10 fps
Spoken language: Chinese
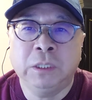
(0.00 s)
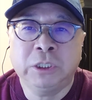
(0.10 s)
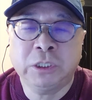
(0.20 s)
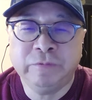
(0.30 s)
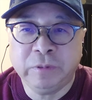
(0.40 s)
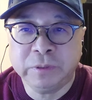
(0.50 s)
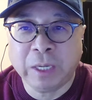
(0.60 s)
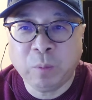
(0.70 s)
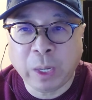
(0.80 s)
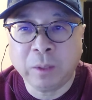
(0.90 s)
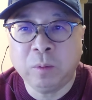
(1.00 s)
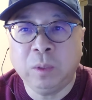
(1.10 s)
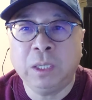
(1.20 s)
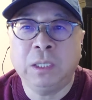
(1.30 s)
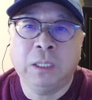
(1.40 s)
是否在外
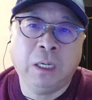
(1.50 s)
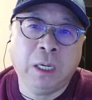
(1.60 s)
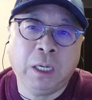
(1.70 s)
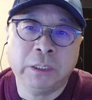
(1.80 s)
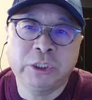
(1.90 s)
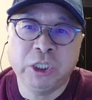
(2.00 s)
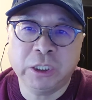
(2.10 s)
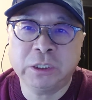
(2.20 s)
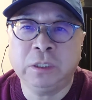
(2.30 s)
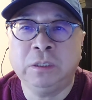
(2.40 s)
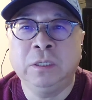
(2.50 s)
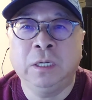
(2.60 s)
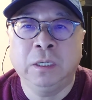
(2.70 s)
国啊接受